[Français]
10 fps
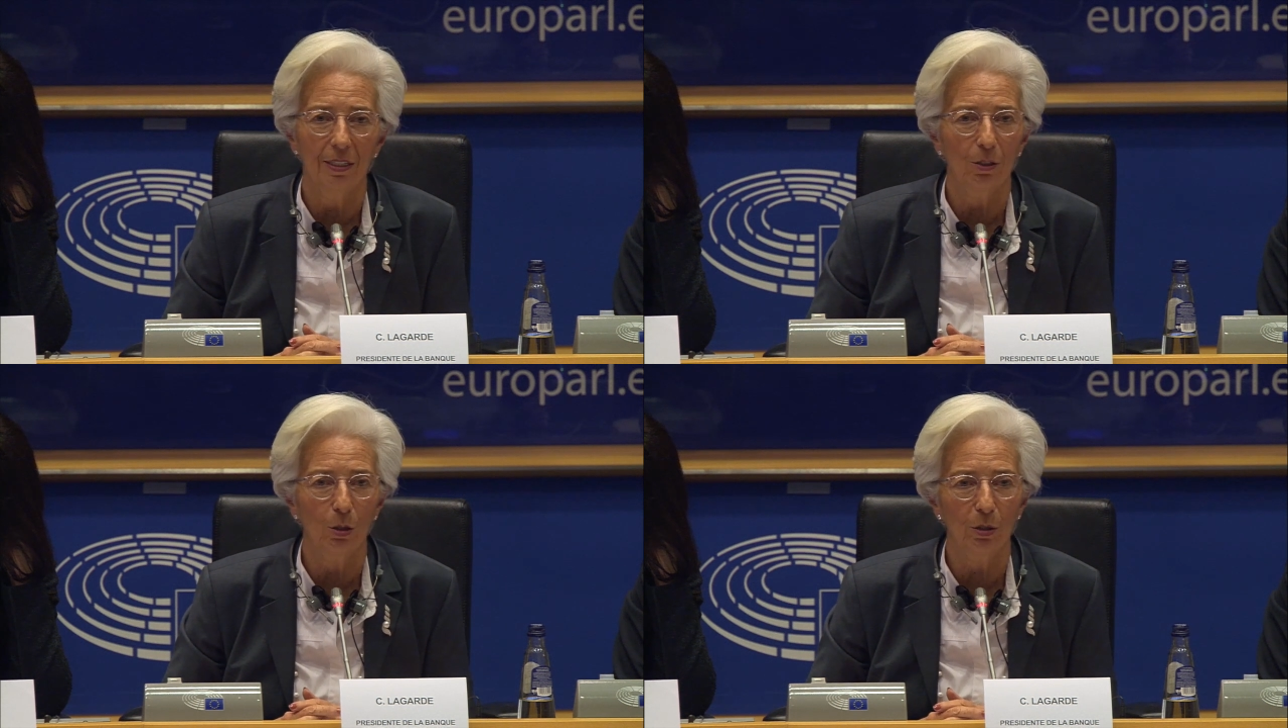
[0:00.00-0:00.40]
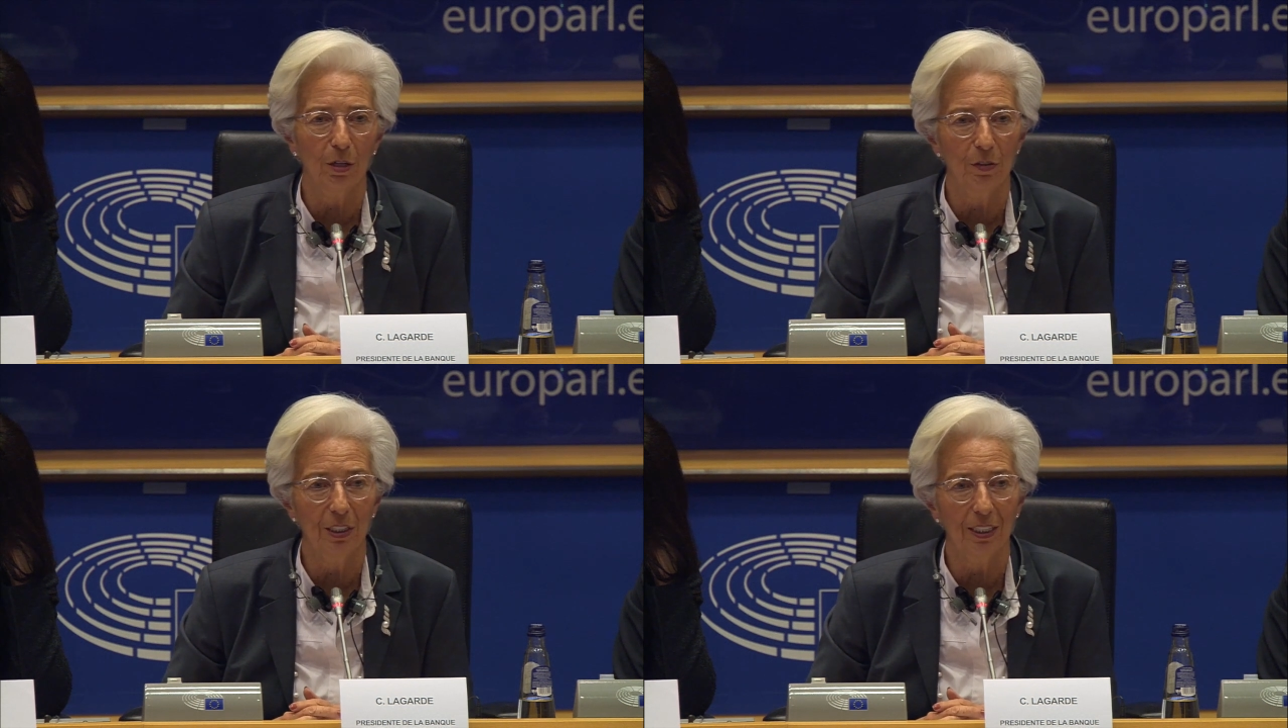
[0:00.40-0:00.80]
dans le
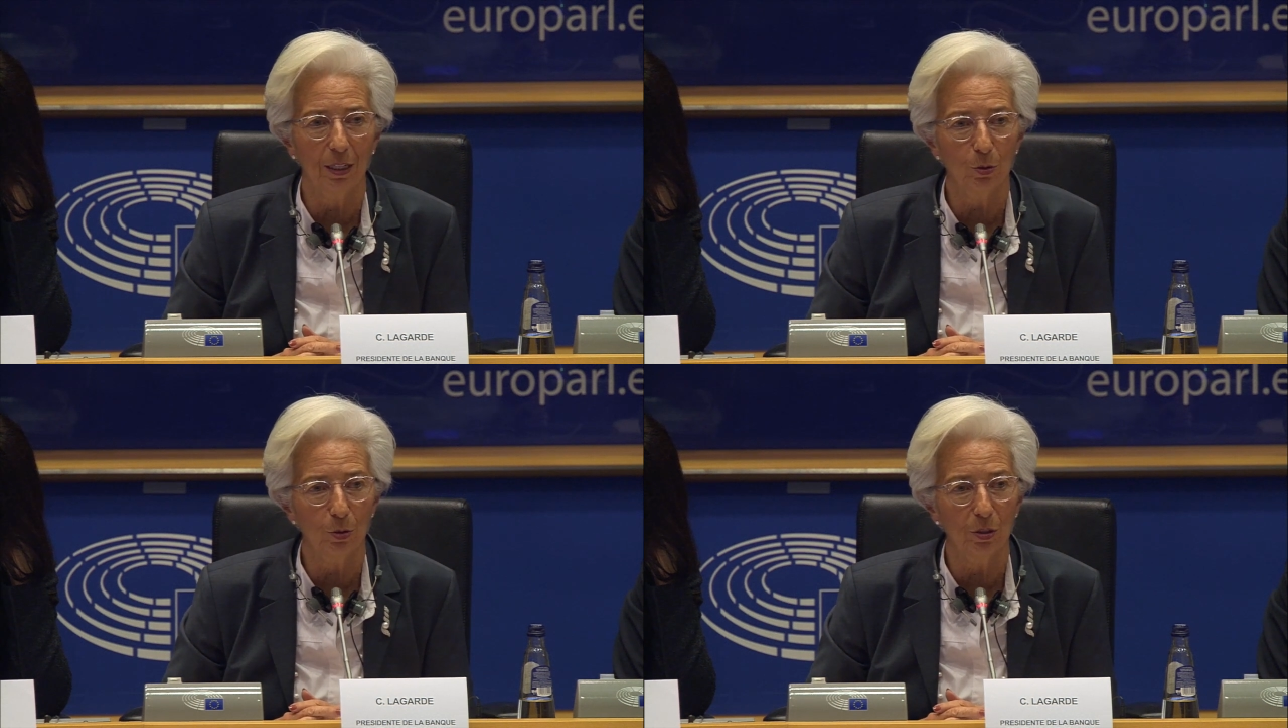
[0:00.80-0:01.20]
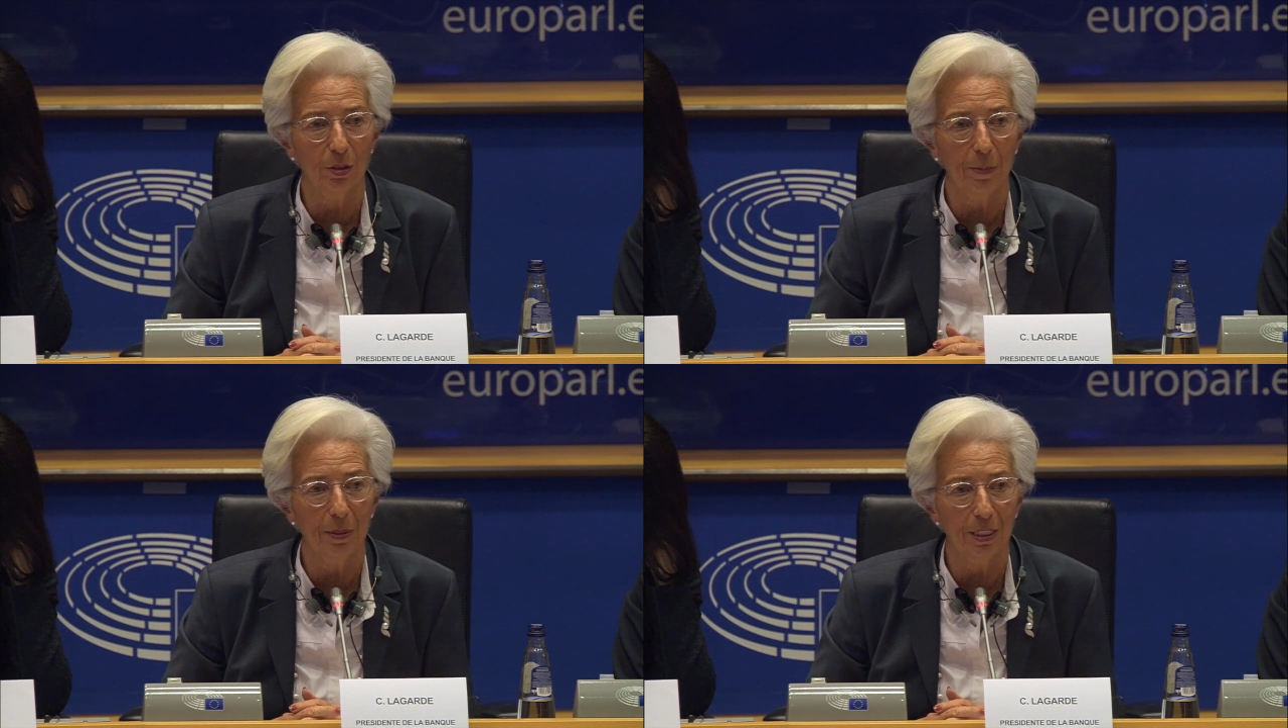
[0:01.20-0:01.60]
governing council de
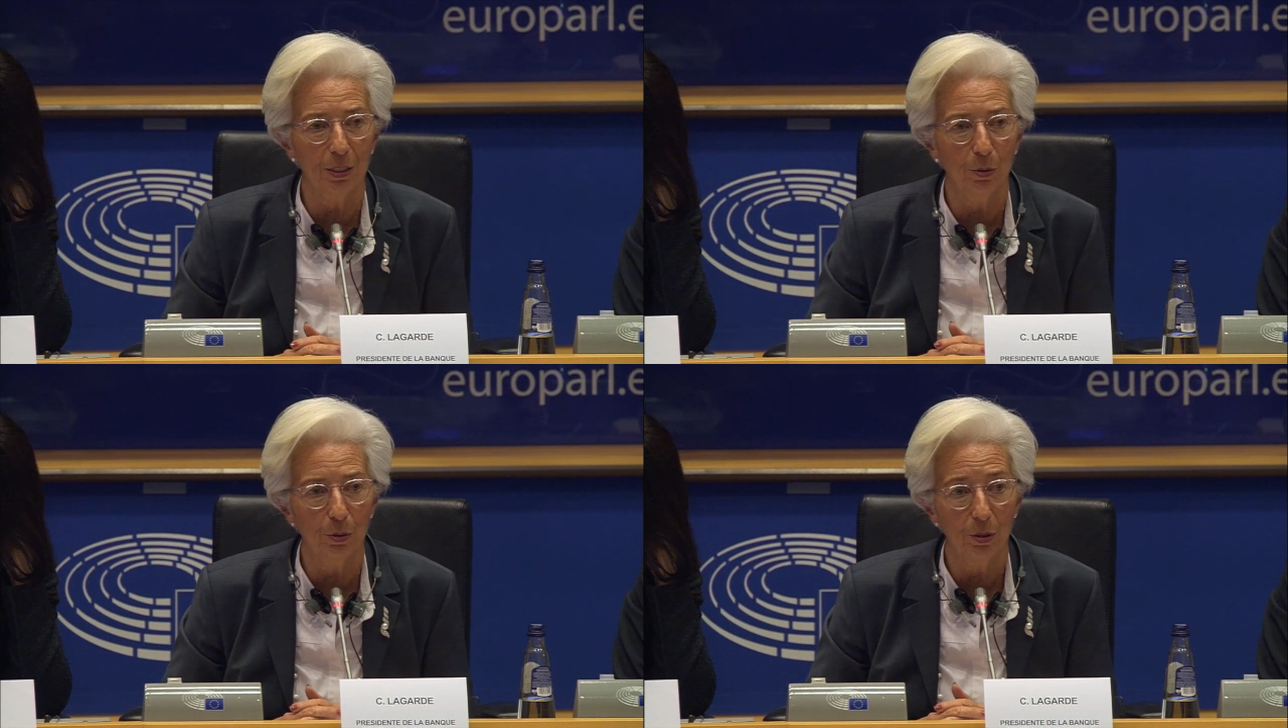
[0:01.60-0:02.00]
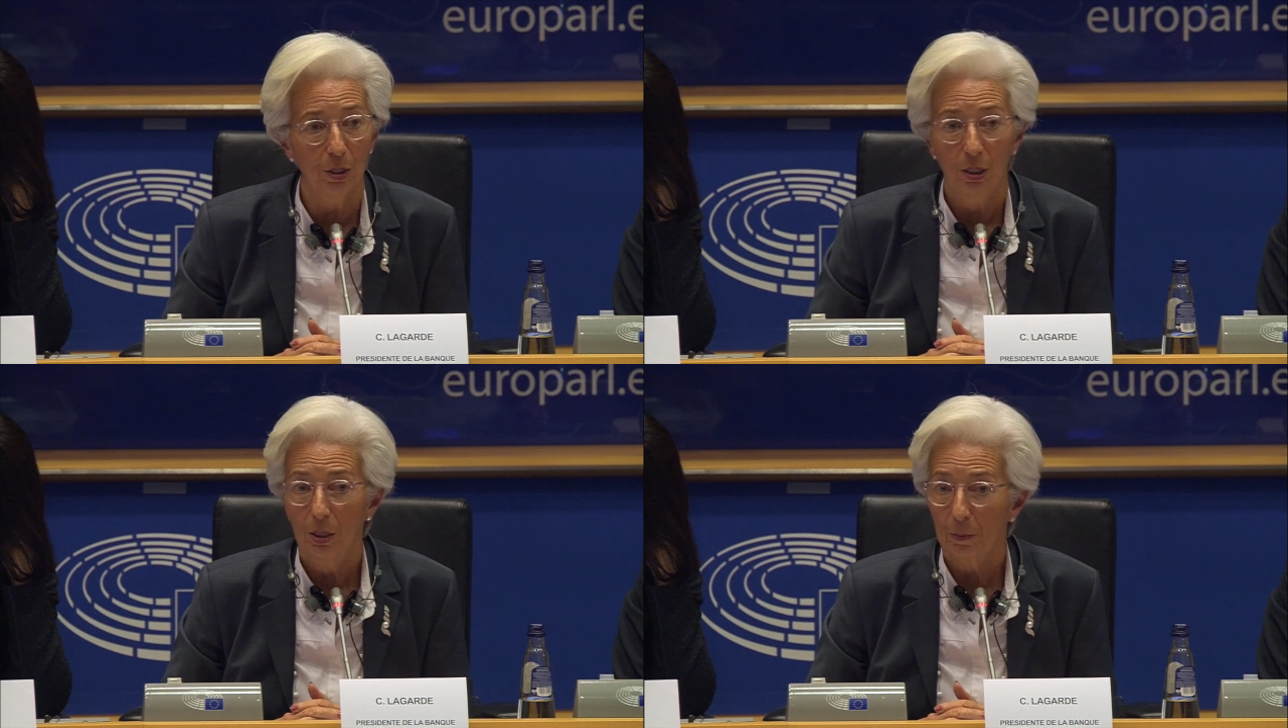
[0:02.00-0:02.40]
la BCE
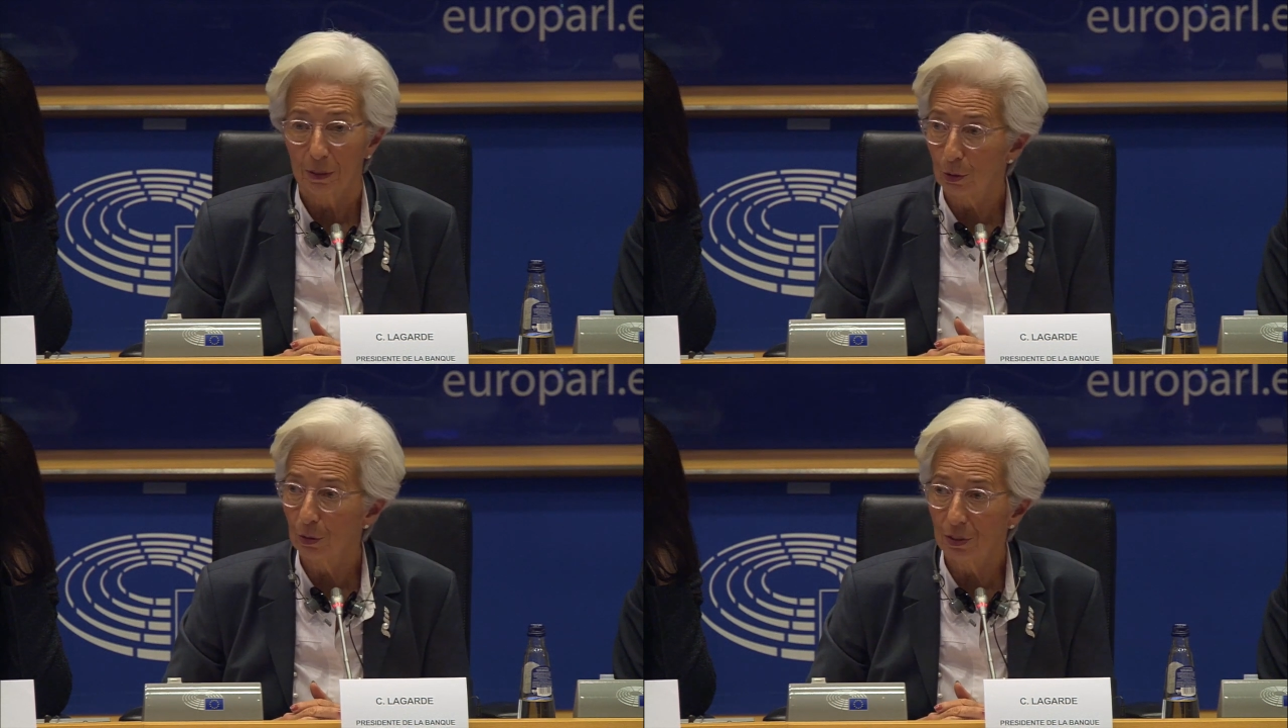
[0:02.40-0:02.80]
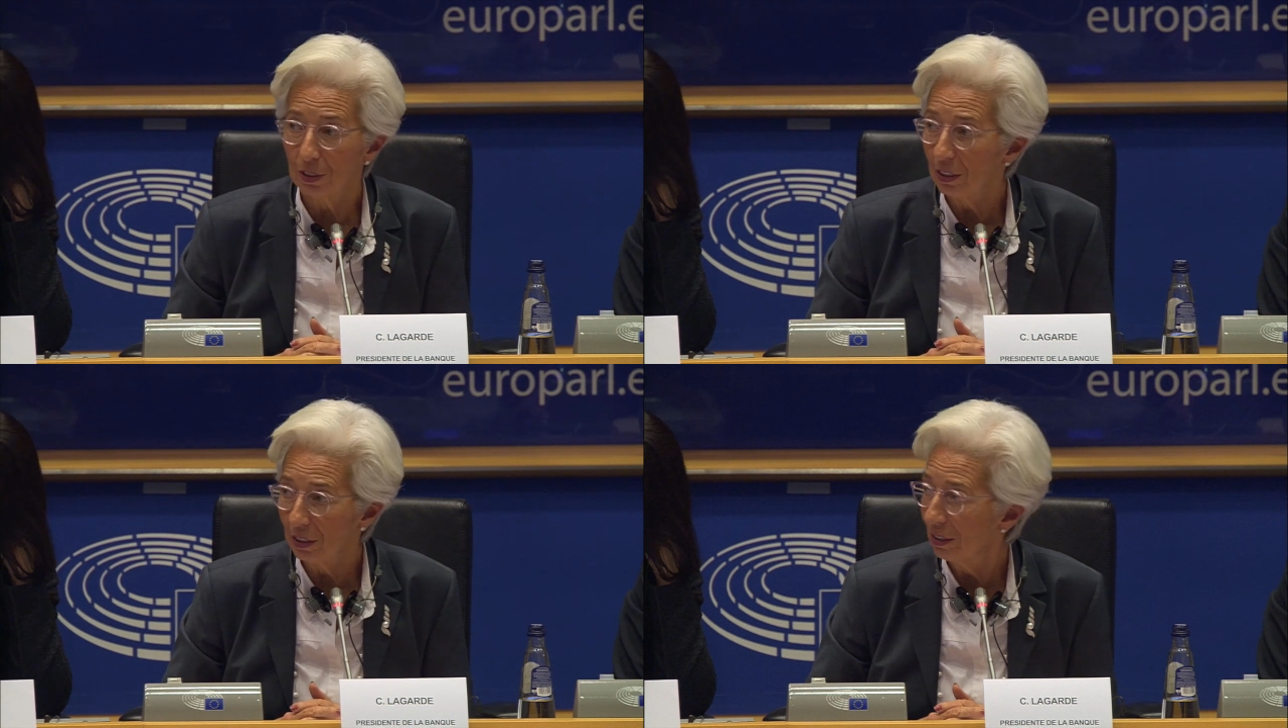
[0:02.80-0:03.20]
parce que
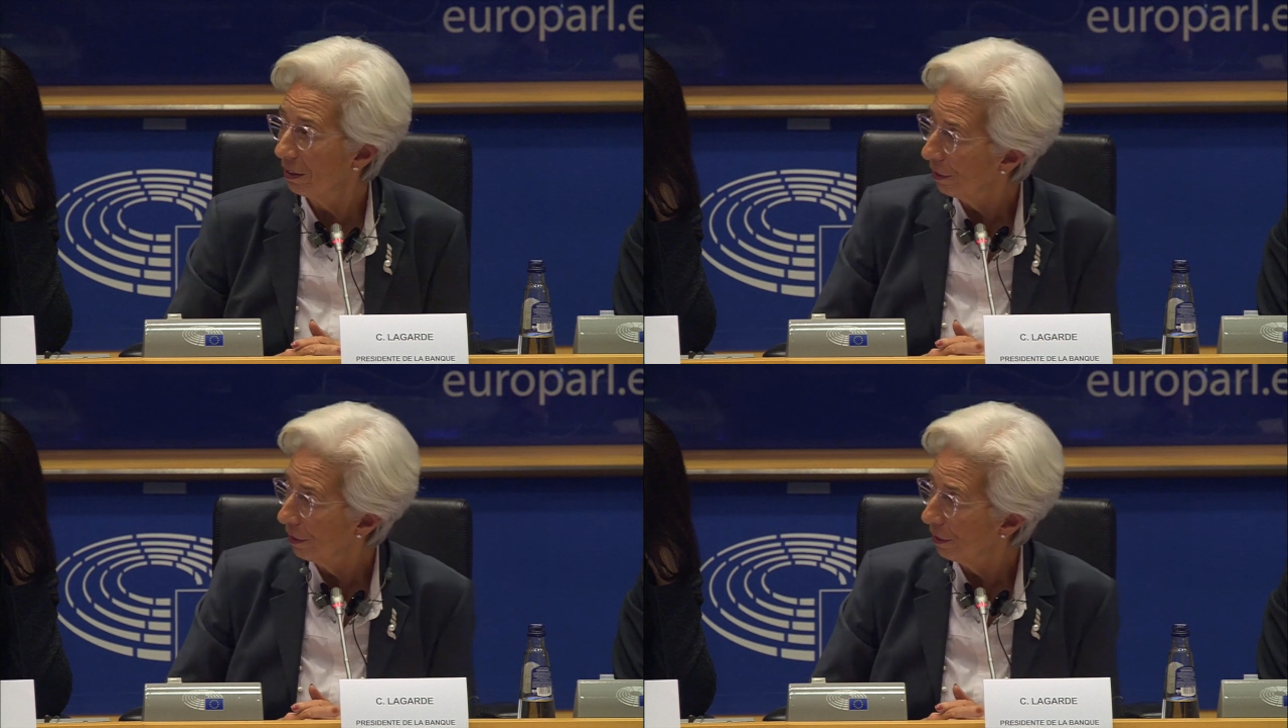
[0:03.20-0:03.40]
si